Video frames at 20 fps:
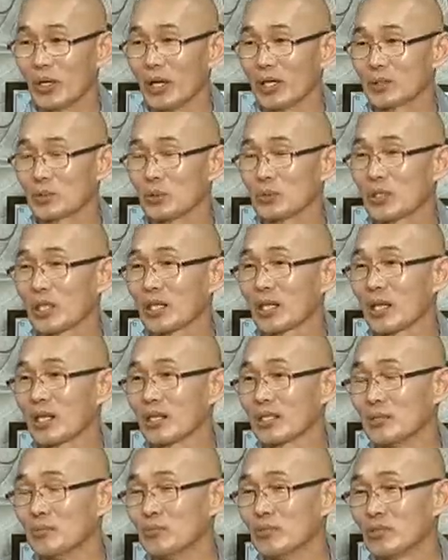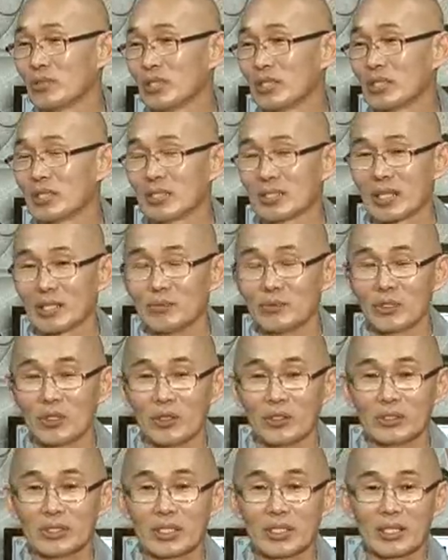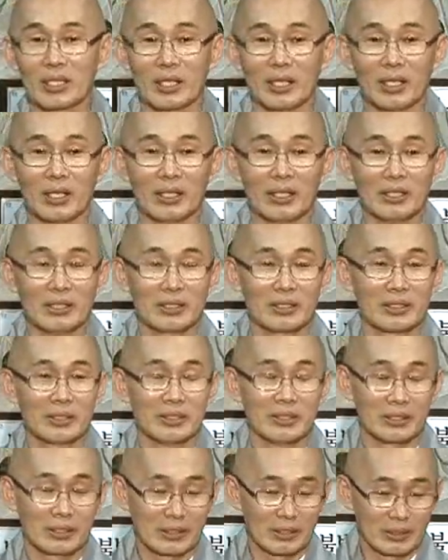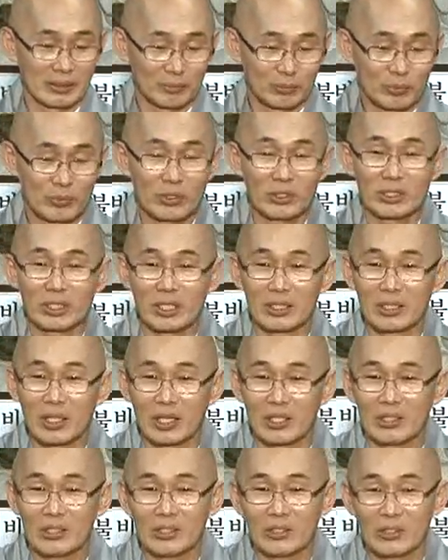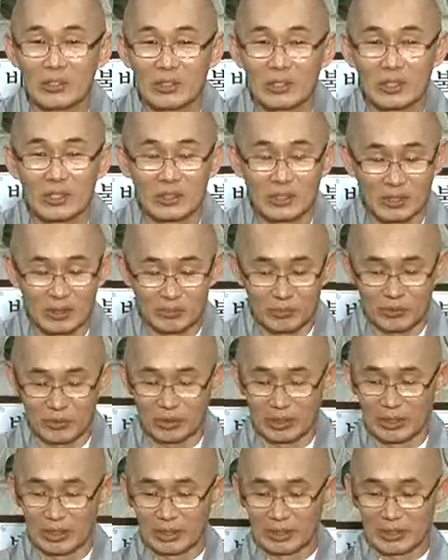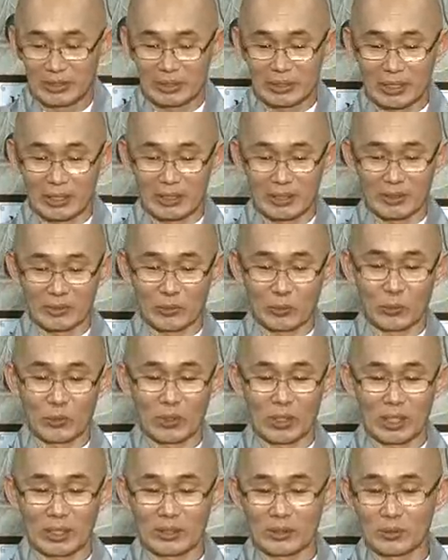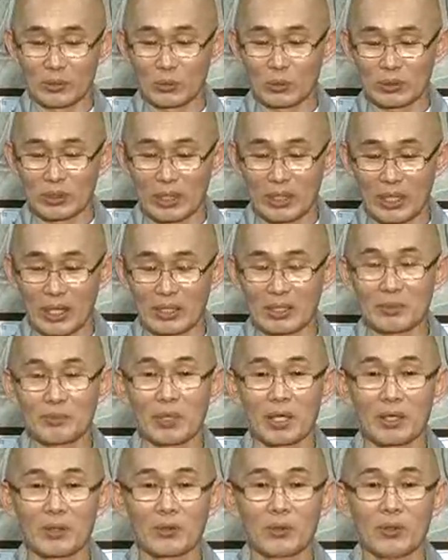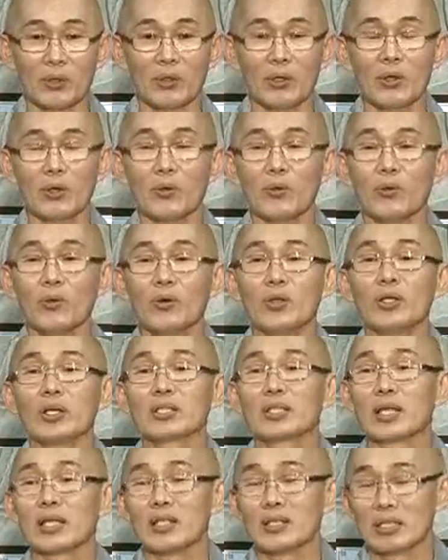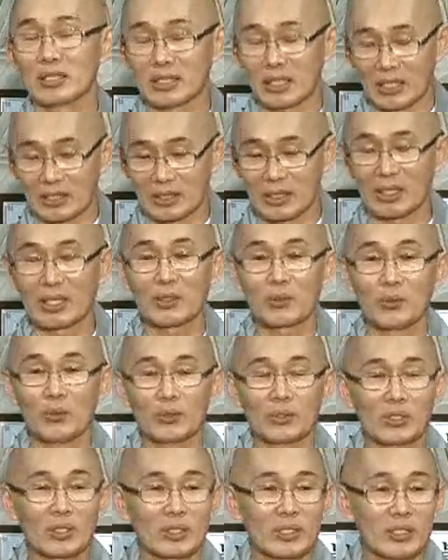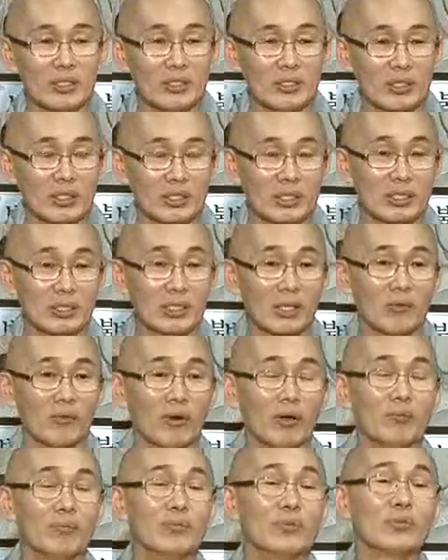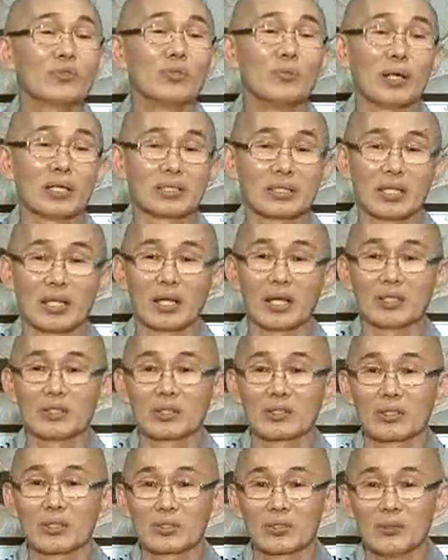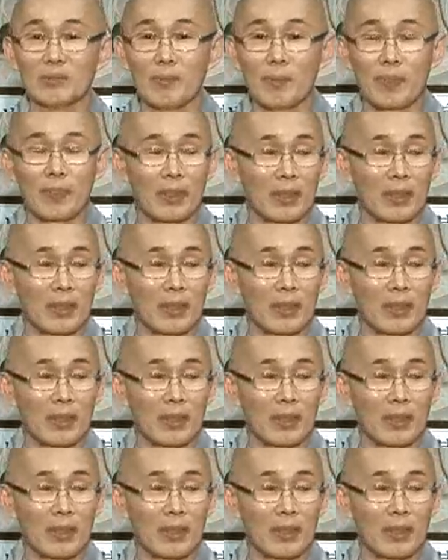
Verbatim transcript: 아, 촛대라는 건 물질이기 때문에 언젠가 그, 그건 부서지게 돼 있는 거예요. 그래 너무 그냥 그거 가지고 속상해 하지 말고 올렸다는 것 자체에 공덕이 있는 것이니까 원불도 마찬가지 그러죠.